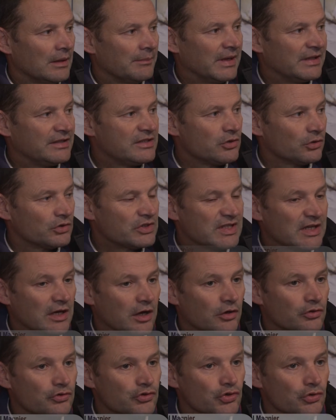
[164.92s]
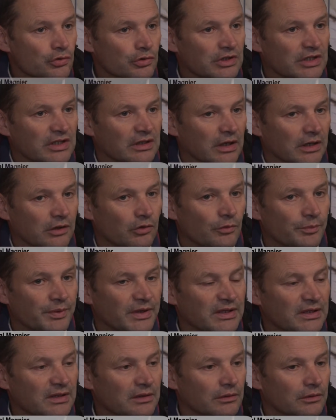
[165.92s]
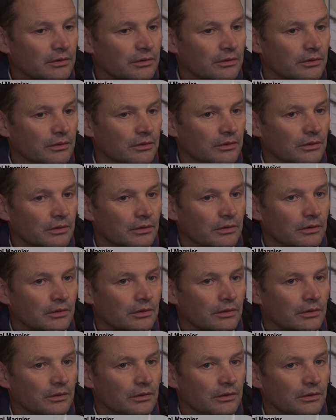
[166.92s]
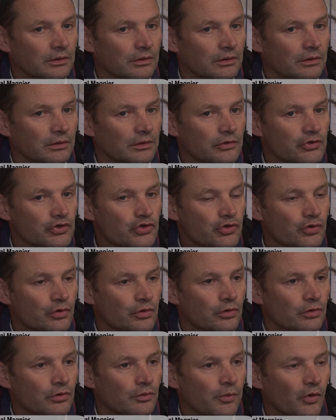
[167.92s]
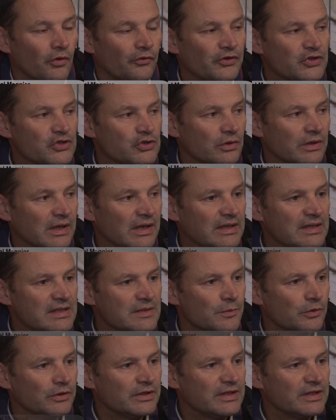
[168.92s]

Bah, disons que c'est un de ceux qui a compris euh, ce que le professionnalisme